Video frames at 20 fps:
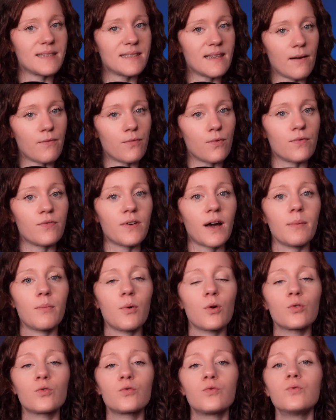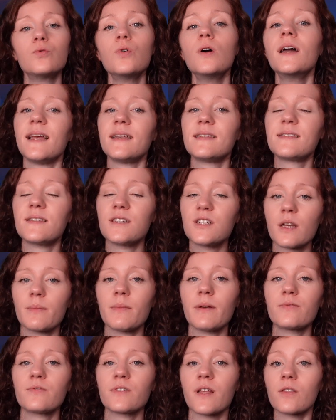ça vaut vraiment le coup. Et si
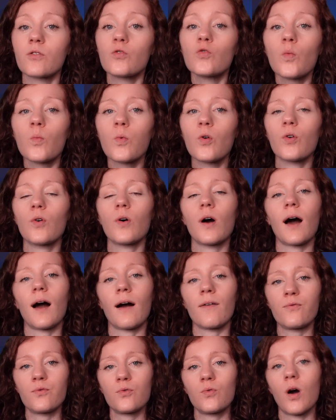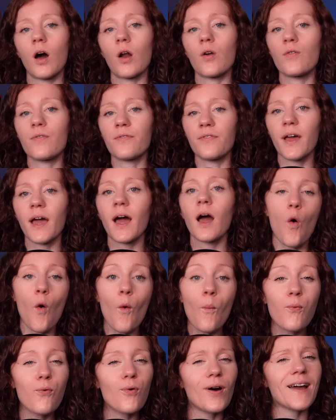jamais vous êtes nombreux à vouloir le faire,
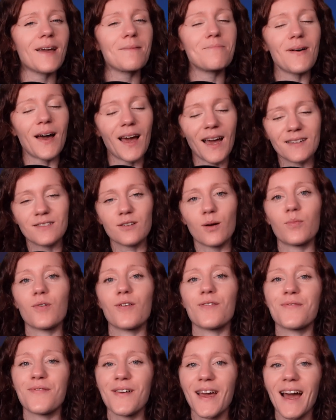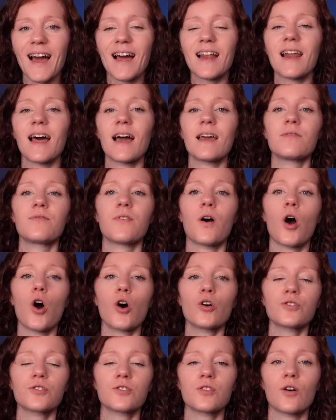on pourrait par exemple faire un live
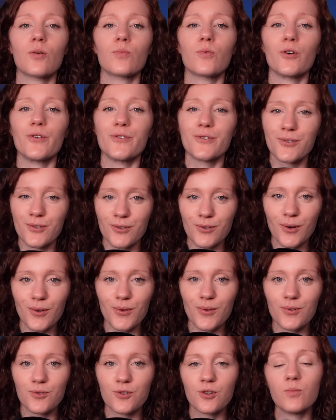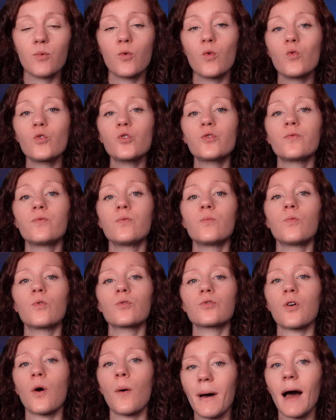ensemble sur YouTube où je vous
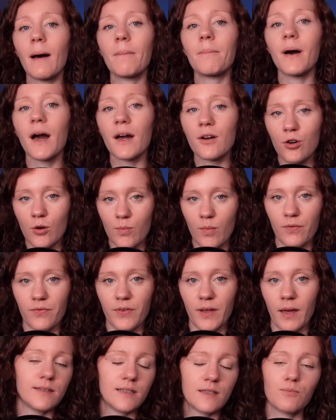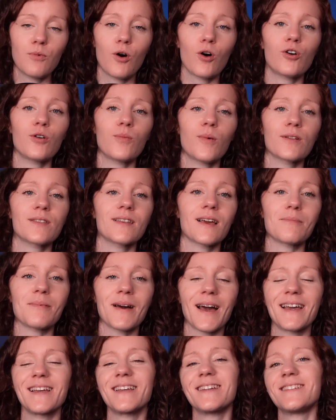montre pas à pas comment faire. Dites-moi en commentaire
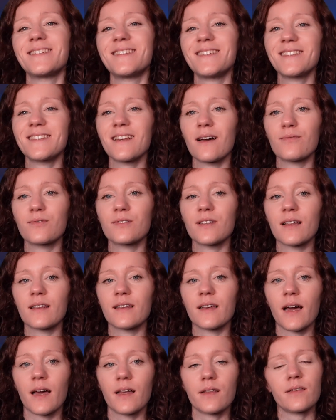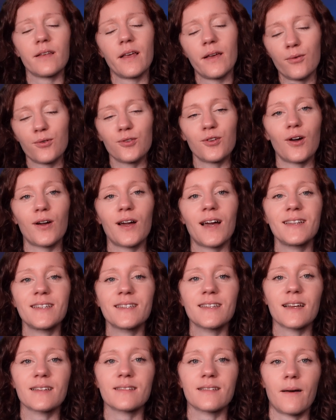pareil si ça vous intéresse et on organise
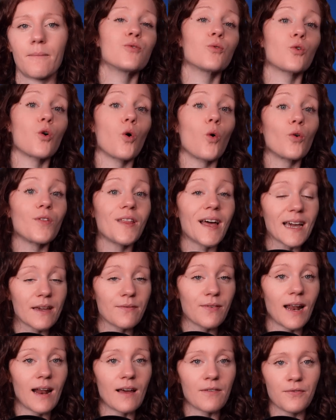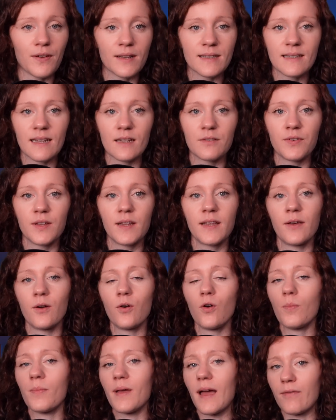ça. Donc on arrive à la fin de cette
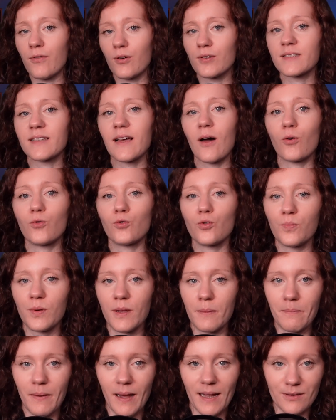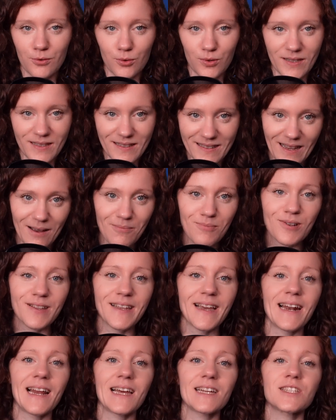vidéo, mais avant ça, on n'oublie pas de
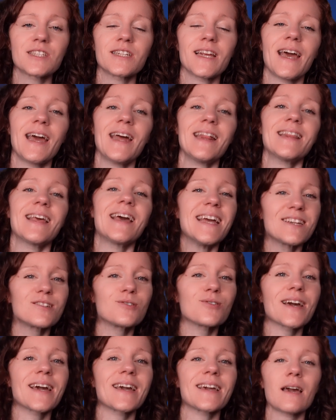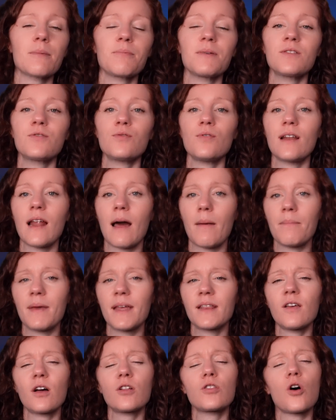s'abonner à la chaîne et je récapitule la
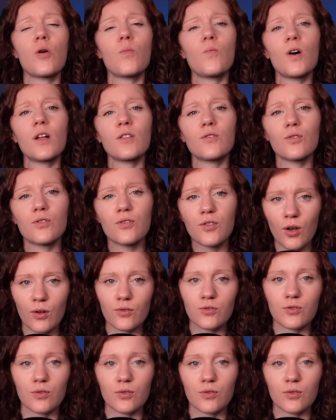méthode en moins de 30